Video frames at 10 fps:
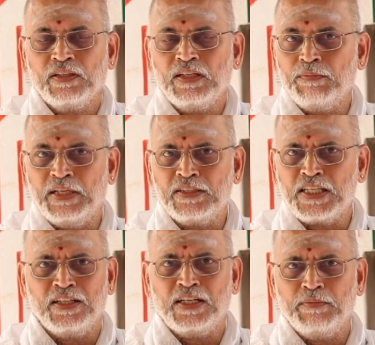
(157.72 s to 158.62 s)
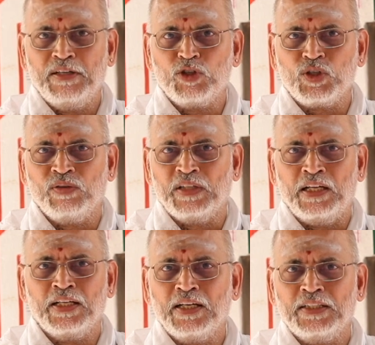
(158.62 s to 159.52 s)
நாம் சாதாரணமாகவே சொல்கிறோம்
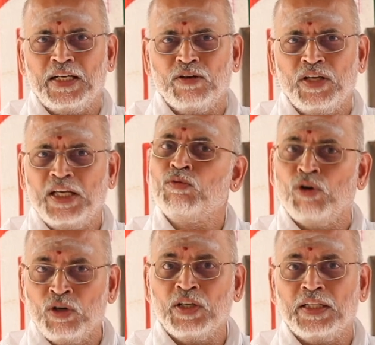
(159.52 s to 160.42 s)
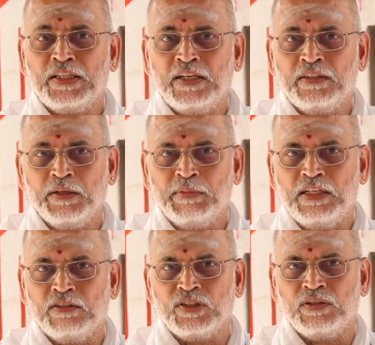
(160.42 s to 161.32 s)
எதை கத்தினா கூட ஏன் ஓனு கத்துற
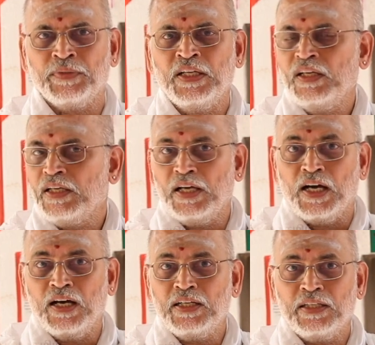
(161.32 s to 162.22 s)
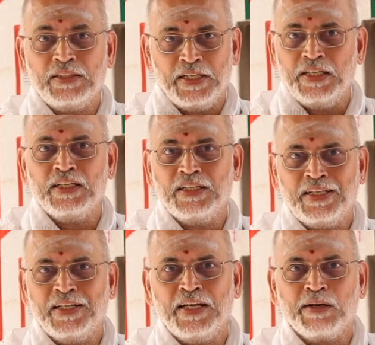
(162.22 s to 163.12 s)
அப்படின்னு சொல்கிறோம் ஏன் ஆணு கத்துற ஈனு
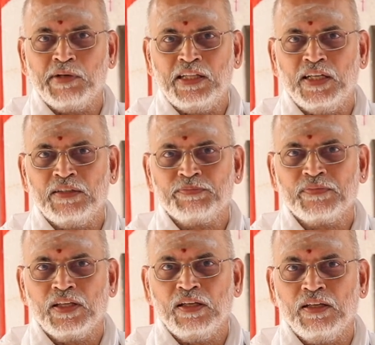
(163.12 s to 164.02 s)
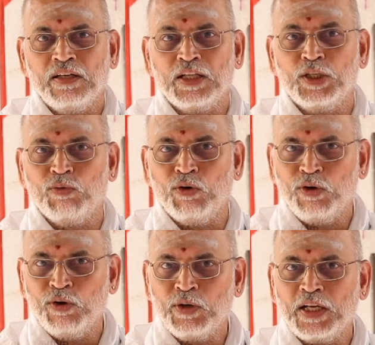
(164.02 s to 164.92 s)
கத்துறன்னு கேட்கக்கூடாதா அந்த
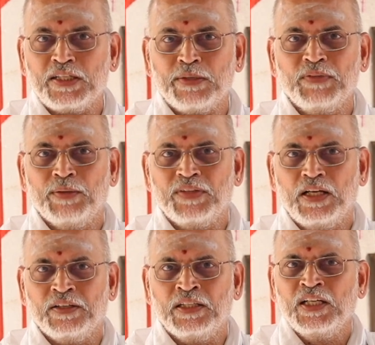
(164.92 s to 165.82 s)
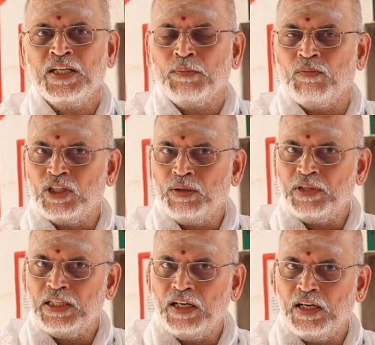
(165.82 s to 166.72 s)
ஓங்கிற சப்தம் தான் முத
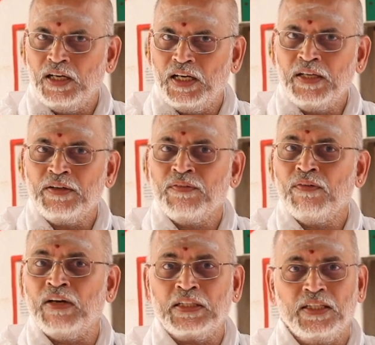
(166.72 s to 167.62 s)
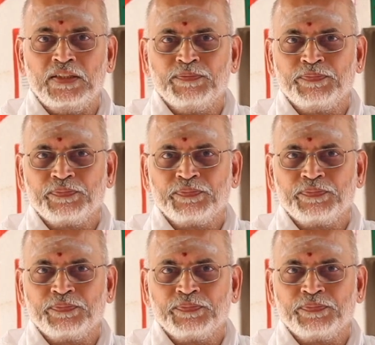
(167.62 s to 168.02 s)
முதல்ல வந்தது